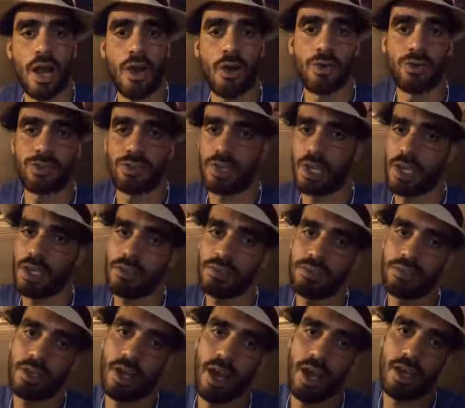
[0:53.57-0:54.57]

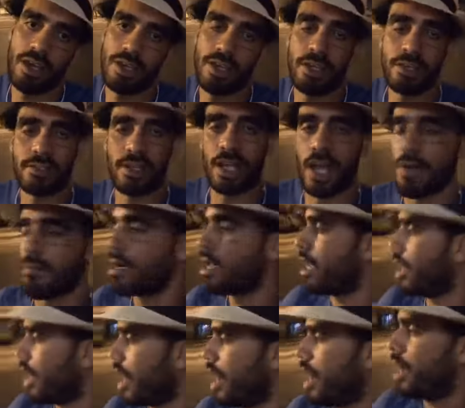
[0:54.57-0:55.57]
conciencia y salga para
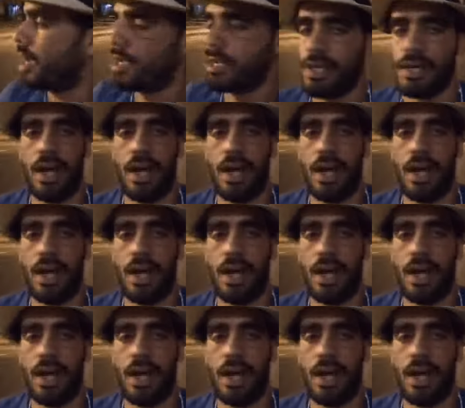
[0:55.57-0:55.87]
acá